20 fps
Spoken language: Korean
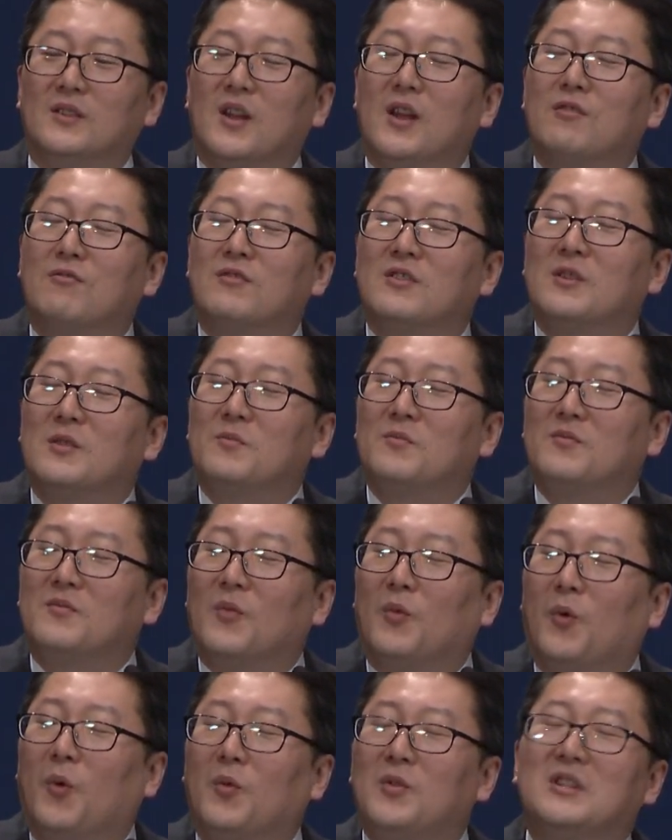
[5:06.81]

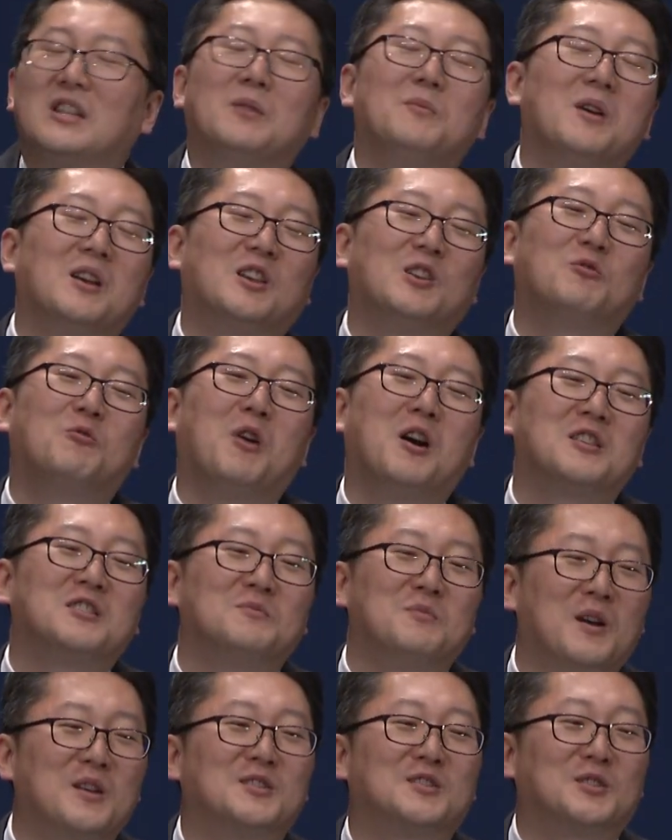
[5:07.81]
예수님 혼자만 기도하지
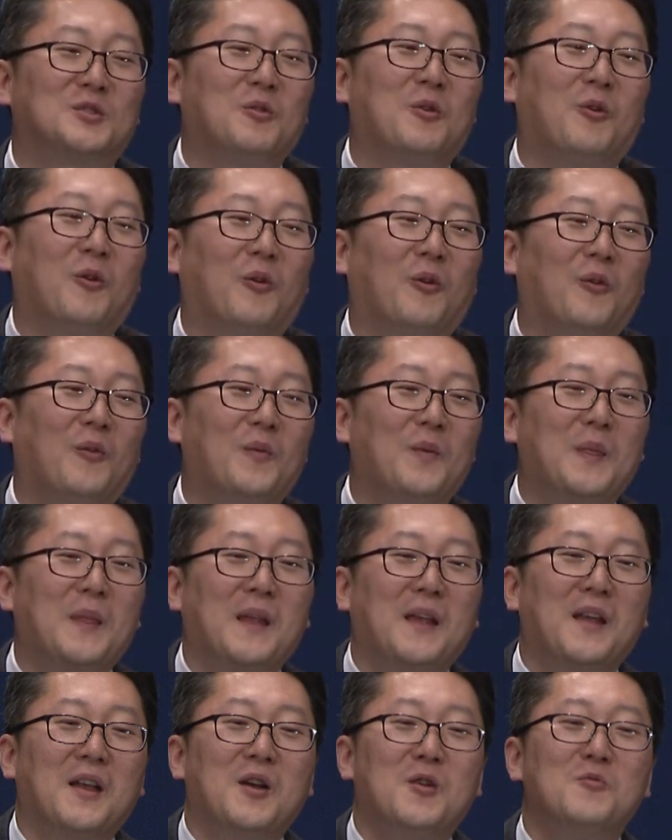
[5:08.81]
마시고
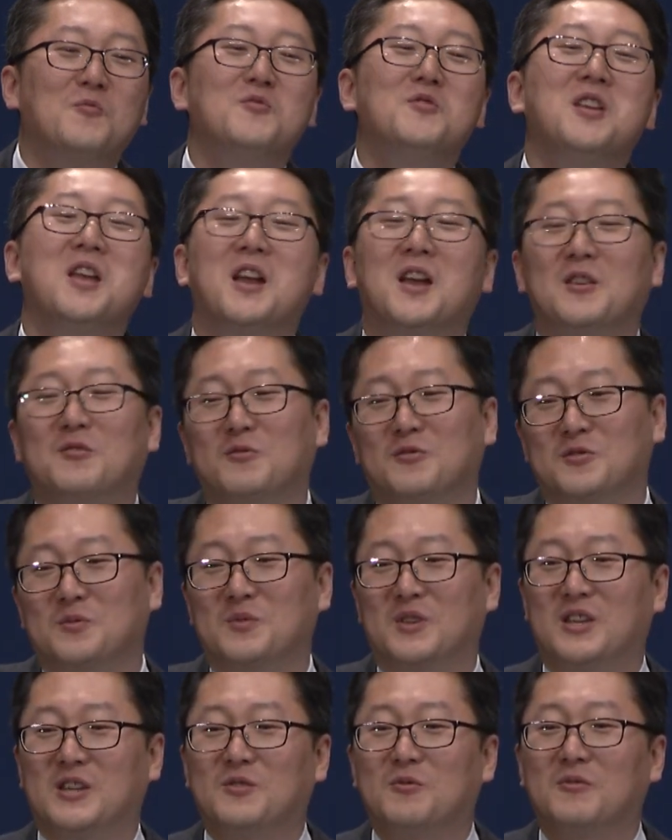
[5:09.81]
우리에게도
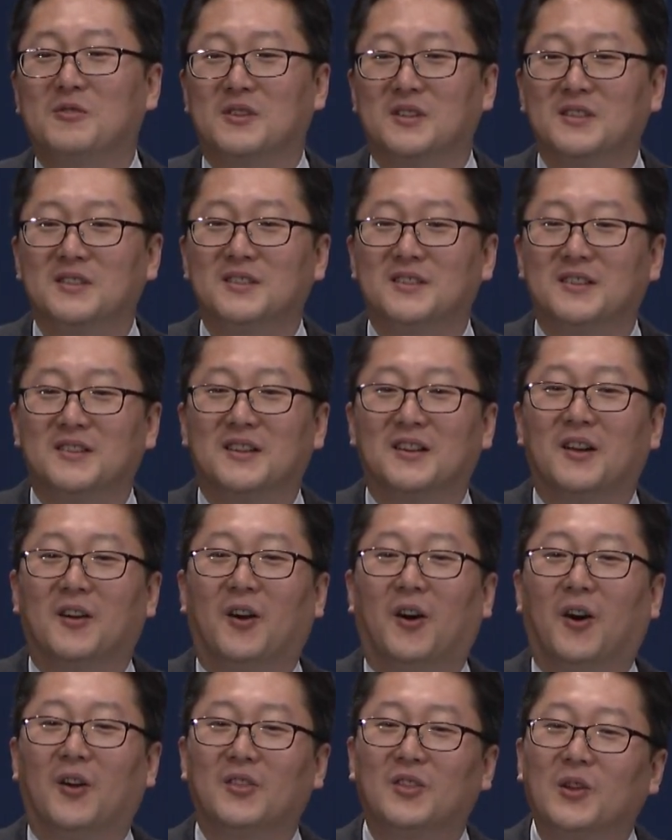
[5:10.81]
좀 기도를
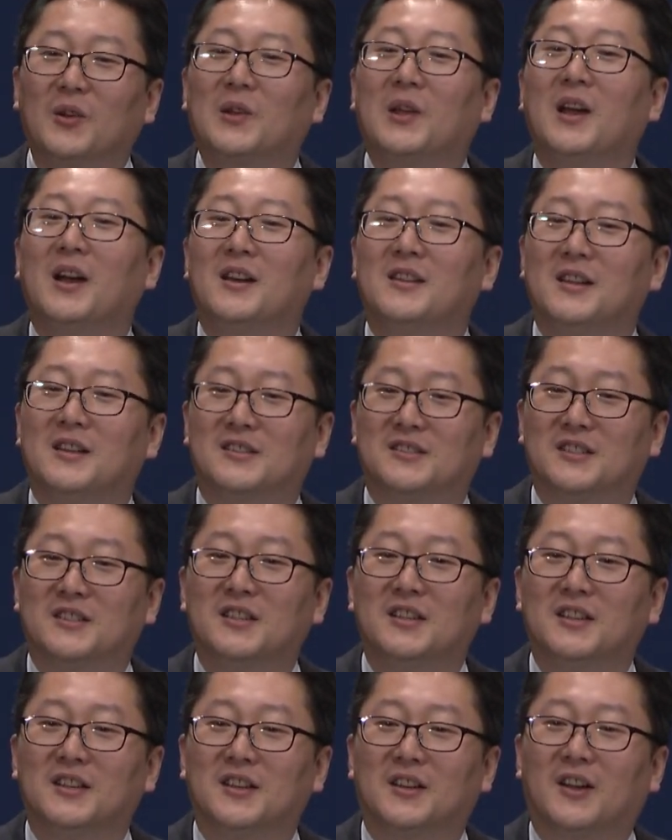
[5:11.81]
어떻게 해야
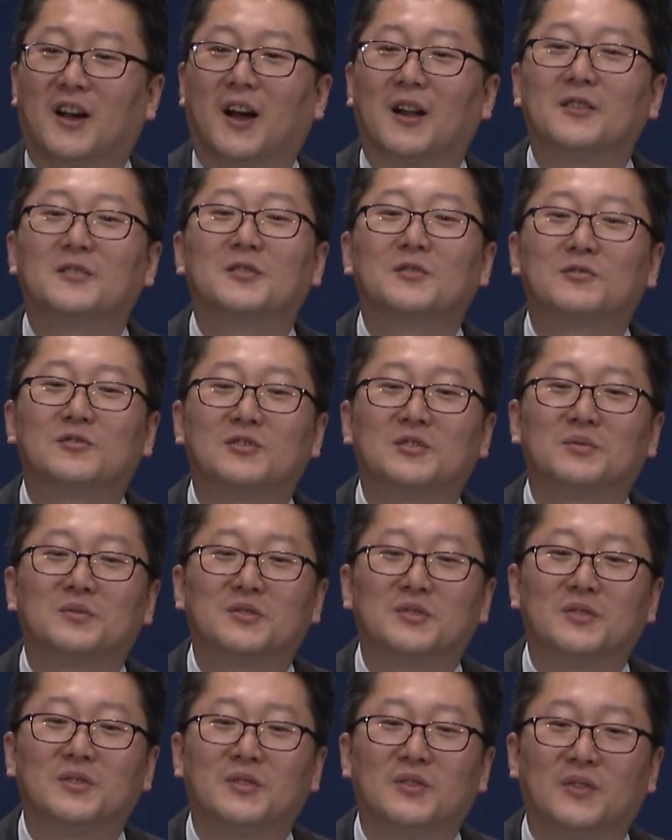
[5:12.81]
될지 가르쳐
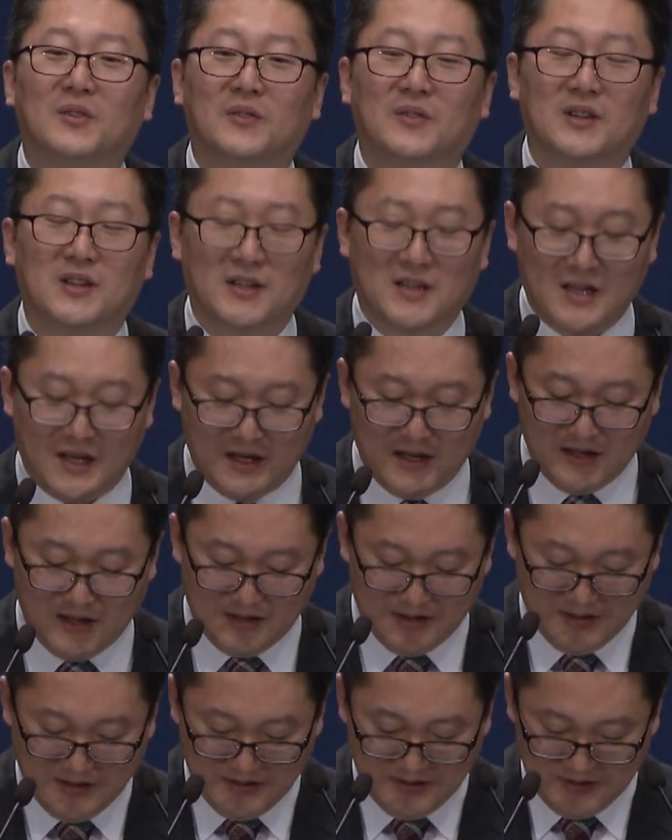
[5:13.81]
주십시오.
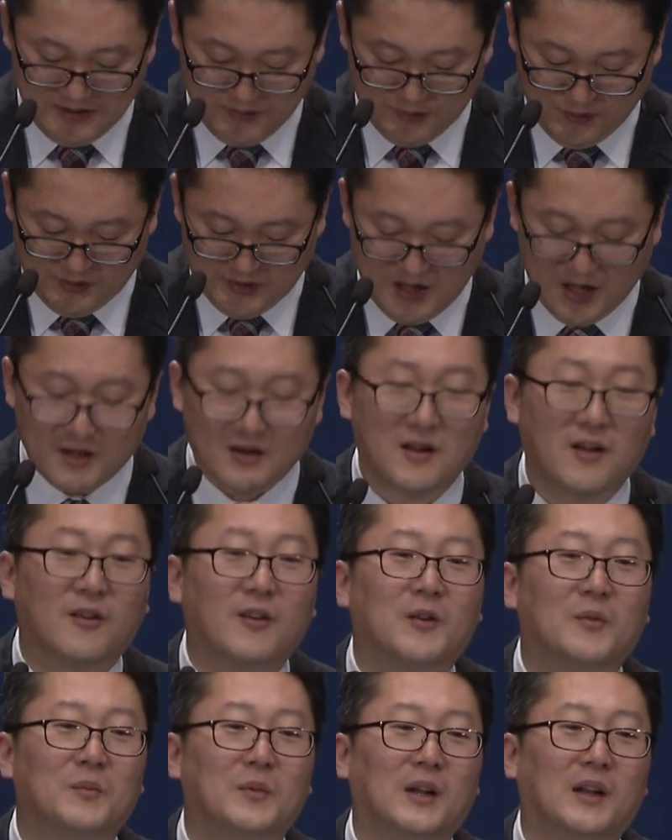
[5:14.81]
이렇게 부탁을 한
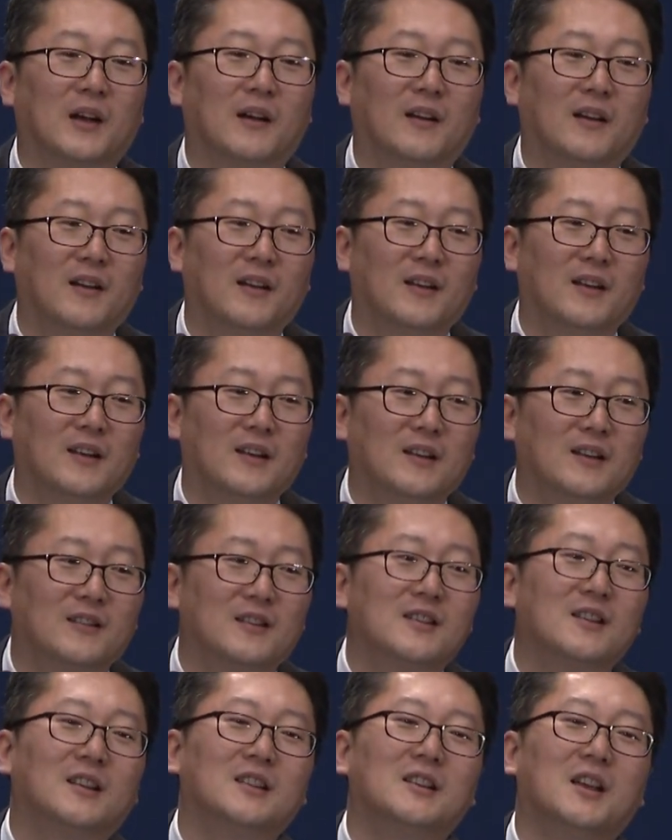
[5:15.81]
겁니다.
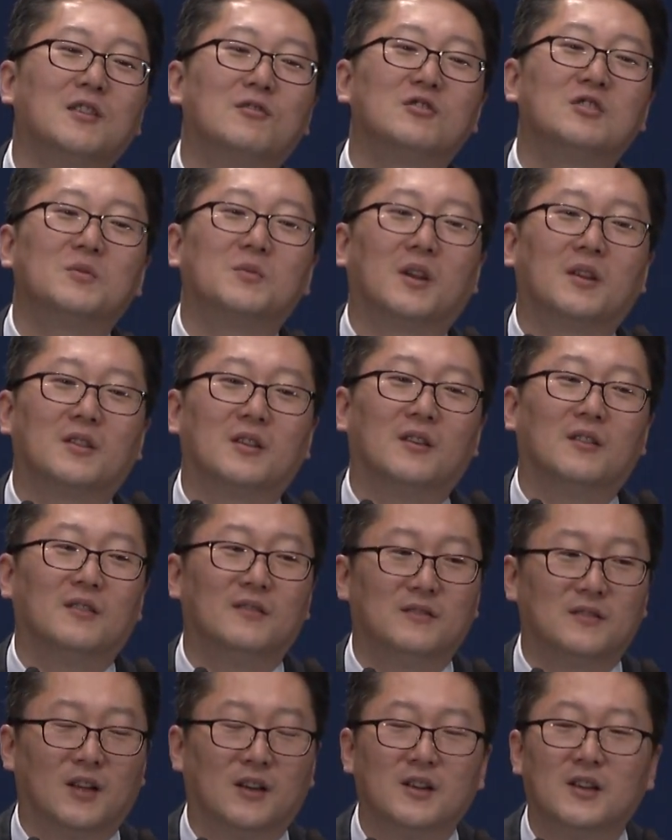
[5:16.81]
그러니까
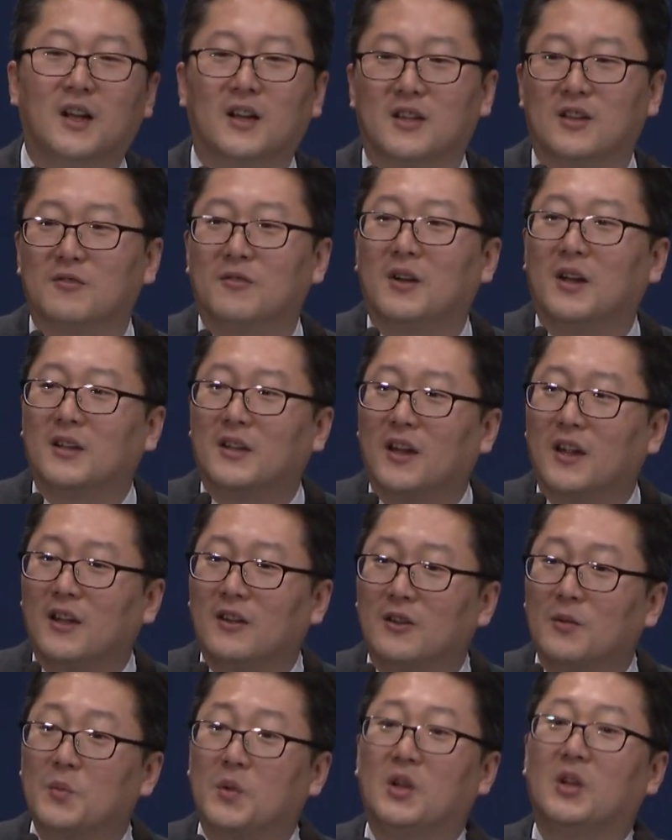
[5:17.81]
예수님께서 너희가 기도할 때
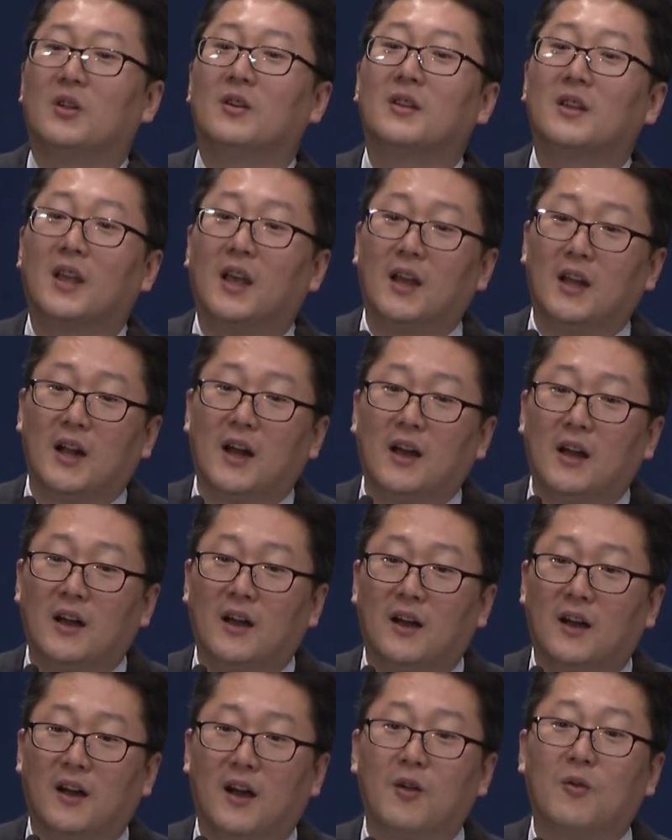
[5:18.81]
그럼 이렇게 해라
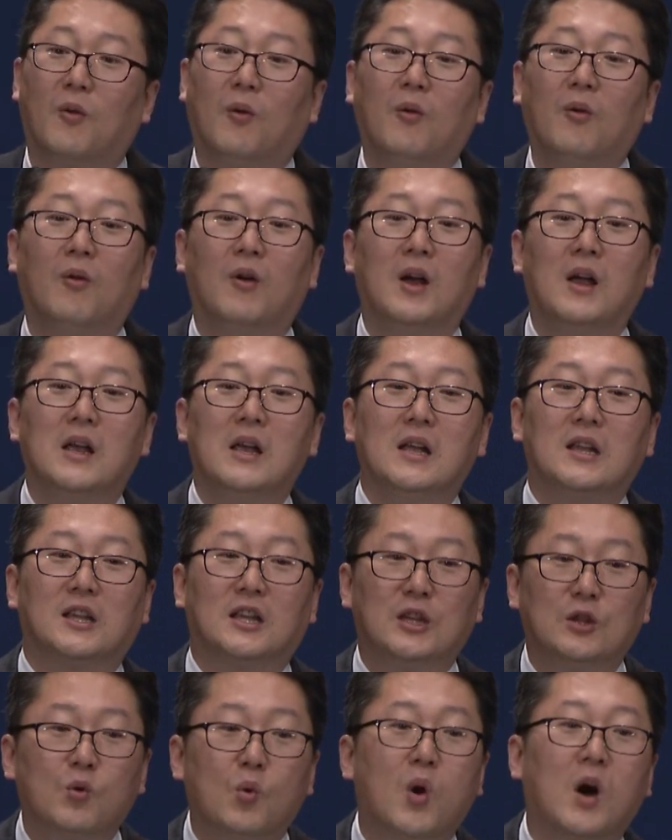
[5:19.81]
하고
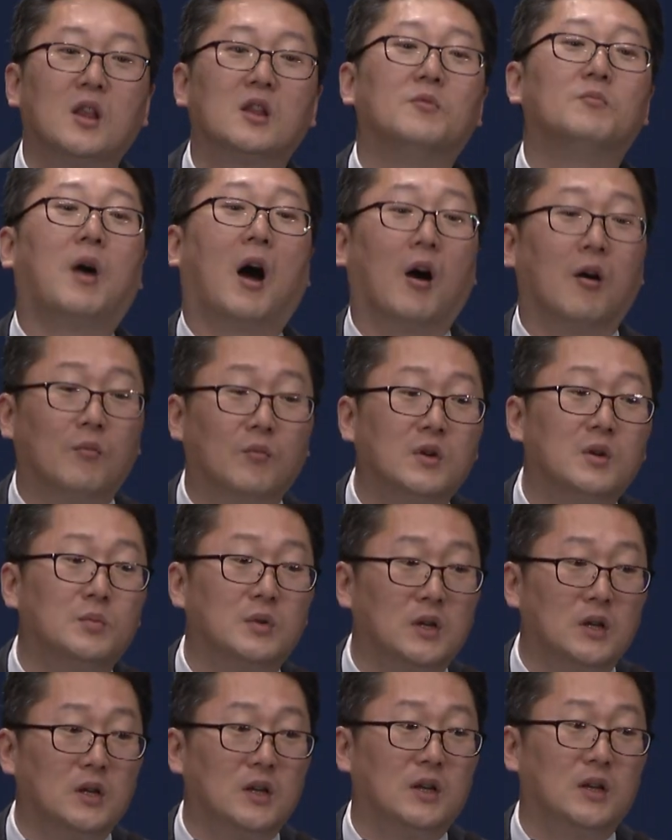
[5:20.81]
기도하는
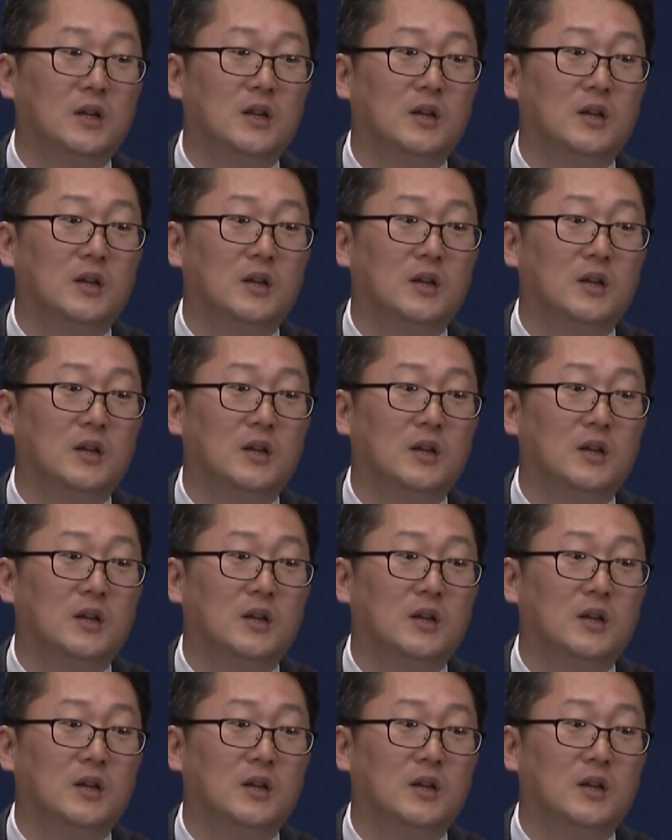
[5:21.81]
방법을